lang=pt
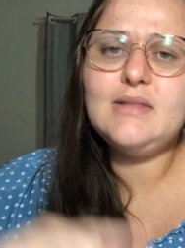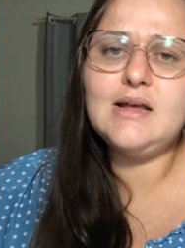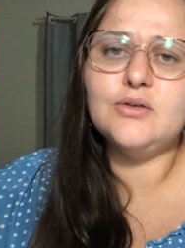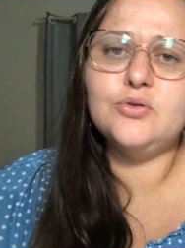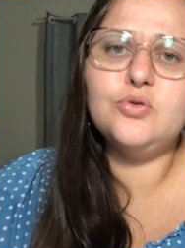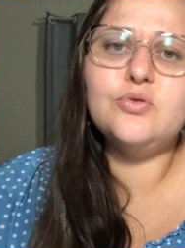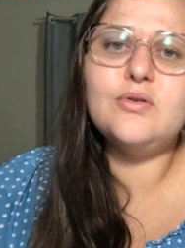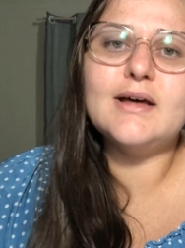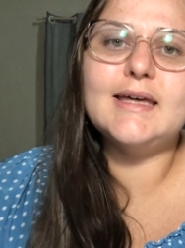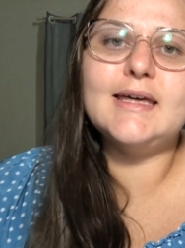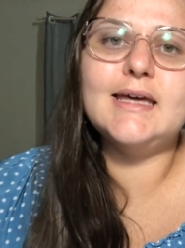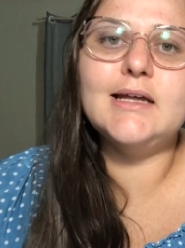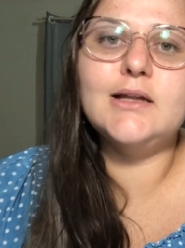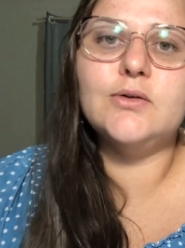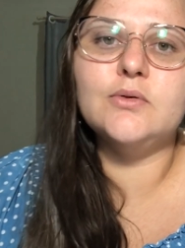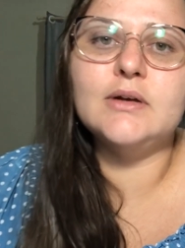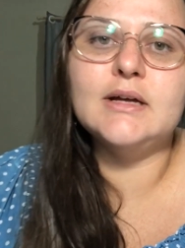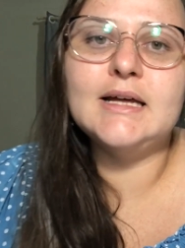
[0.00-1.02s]
tudo
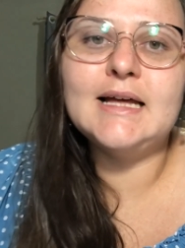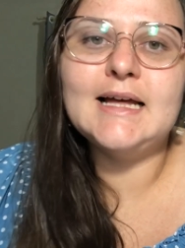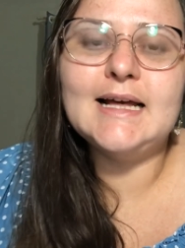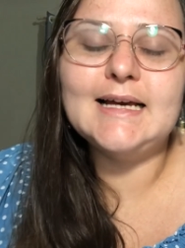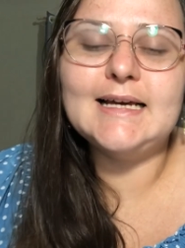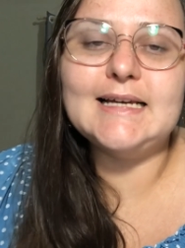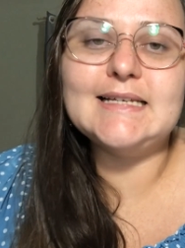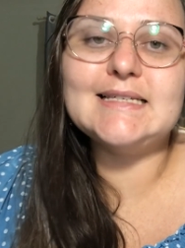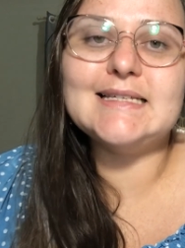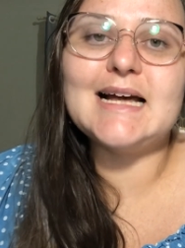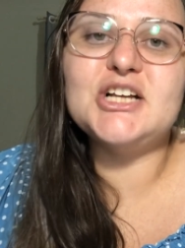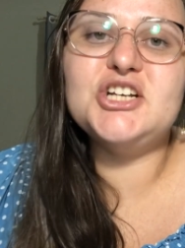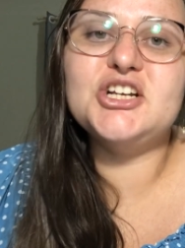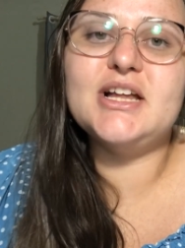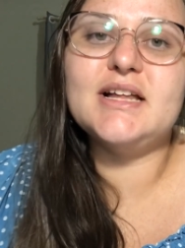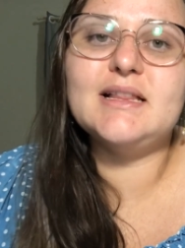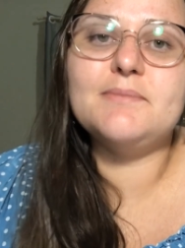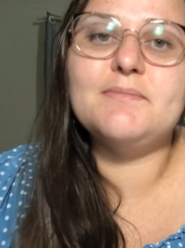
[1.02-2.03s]
aquilo que está
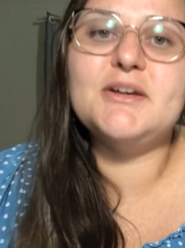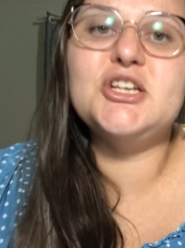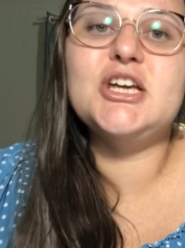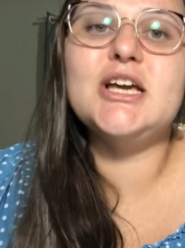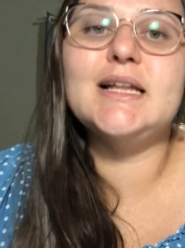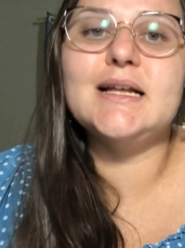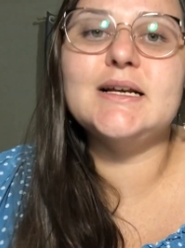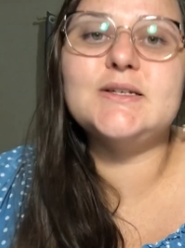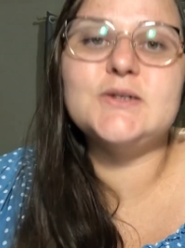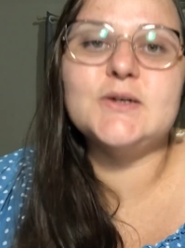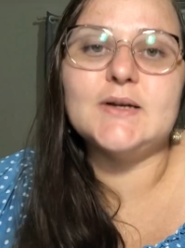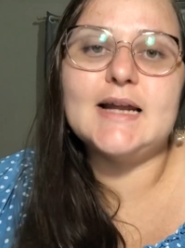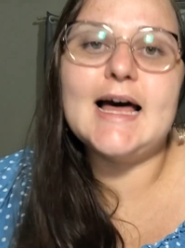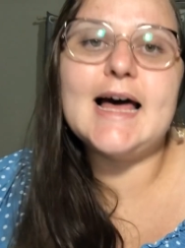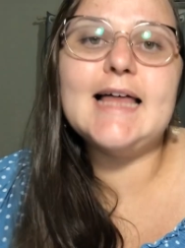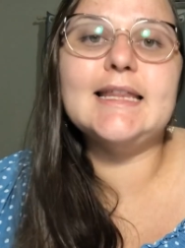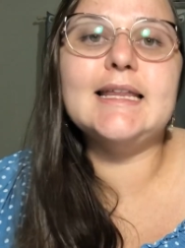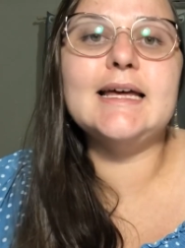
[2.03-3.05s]
diretamente
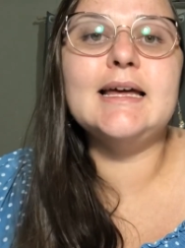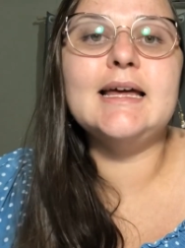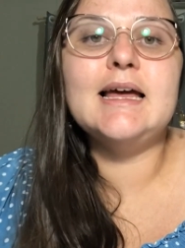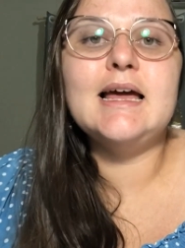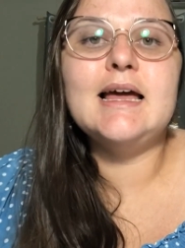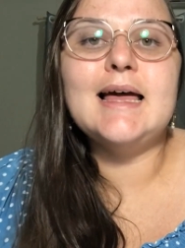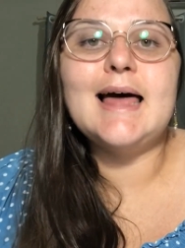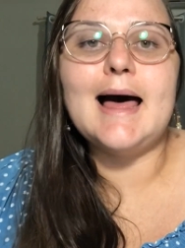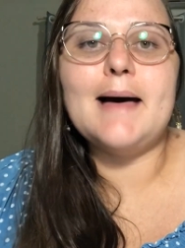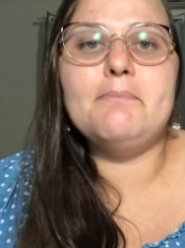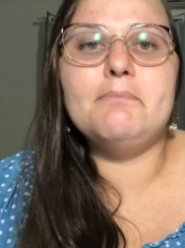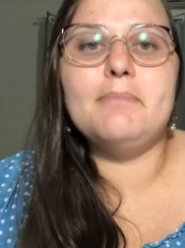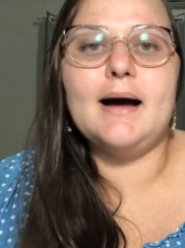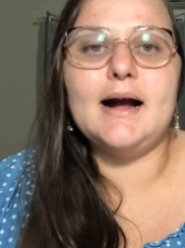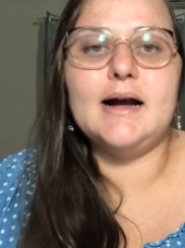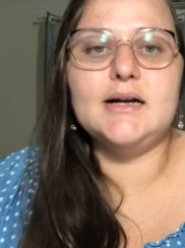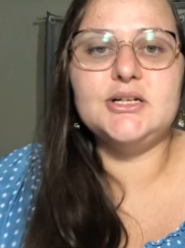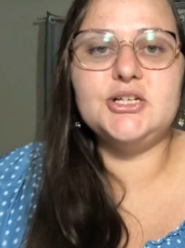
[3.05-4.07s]
relacionada à
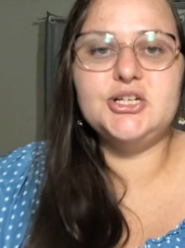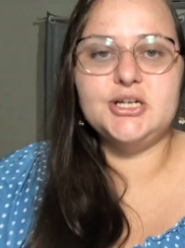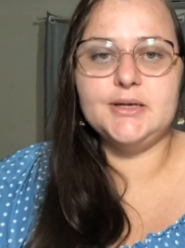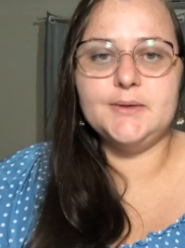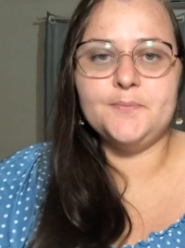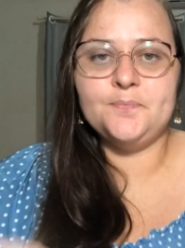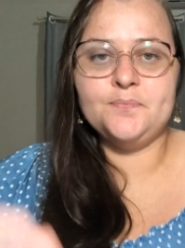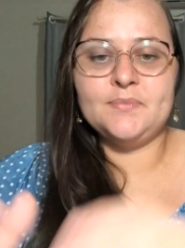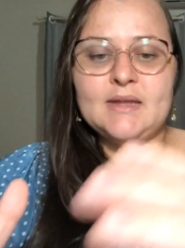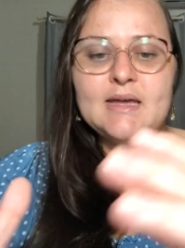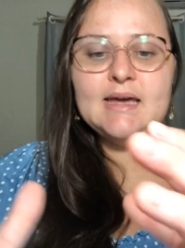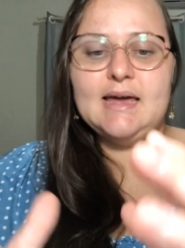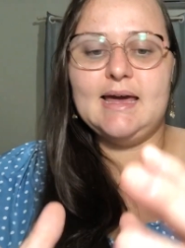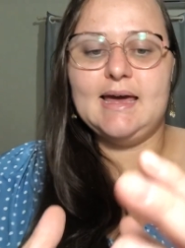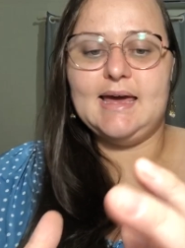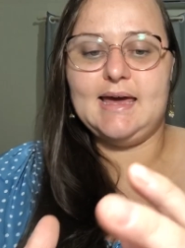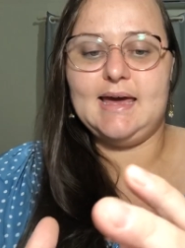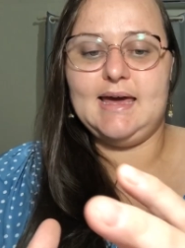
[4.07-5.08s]
parte
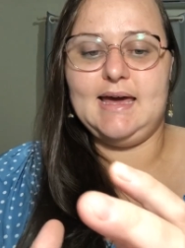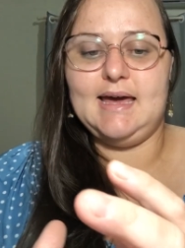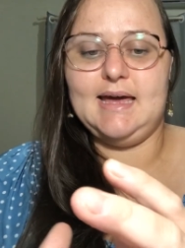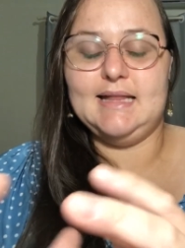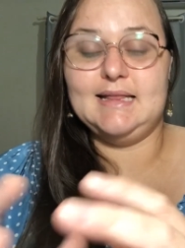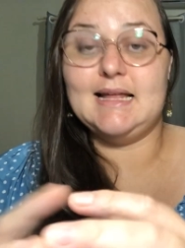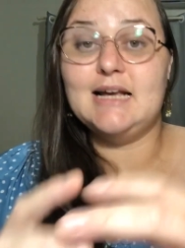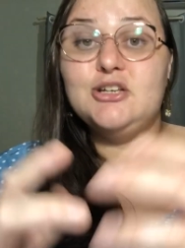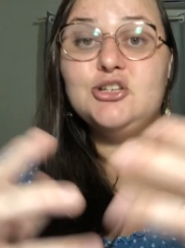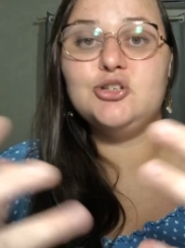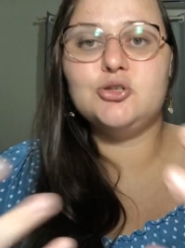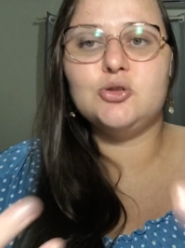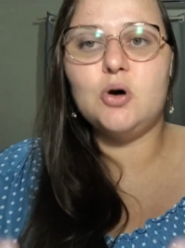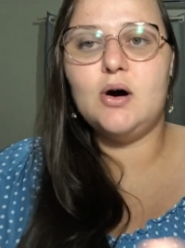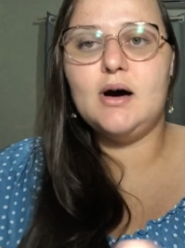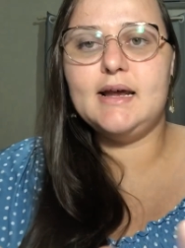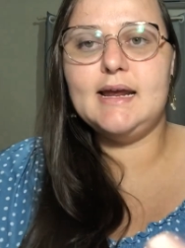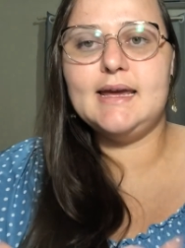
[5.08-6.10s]
é, da
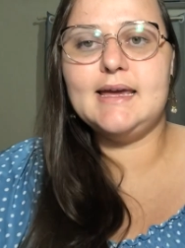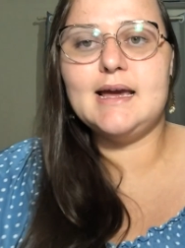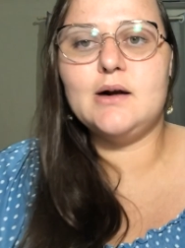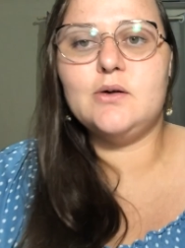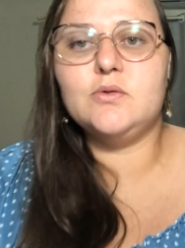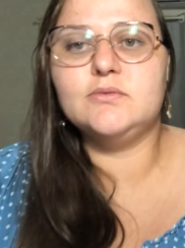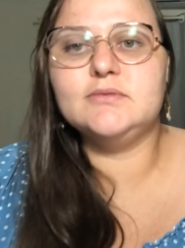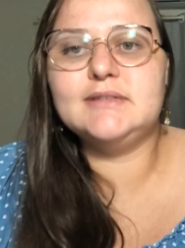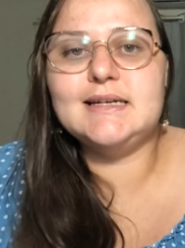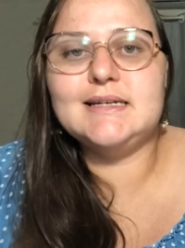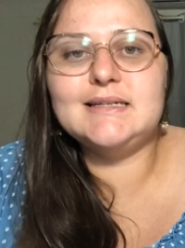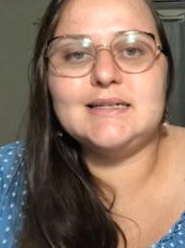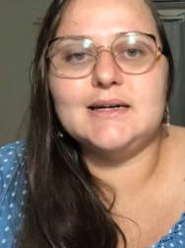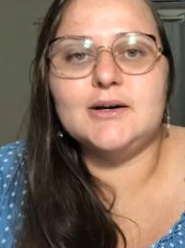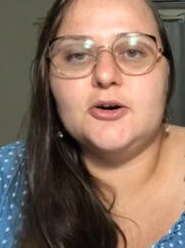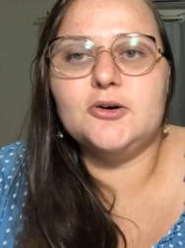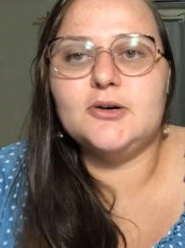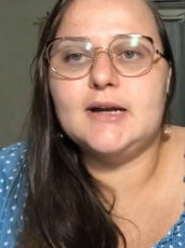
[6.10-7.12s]
história que
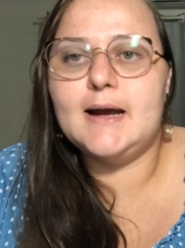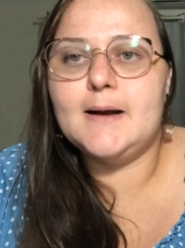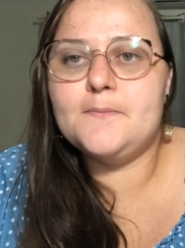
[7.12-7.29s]
aconteceu, né?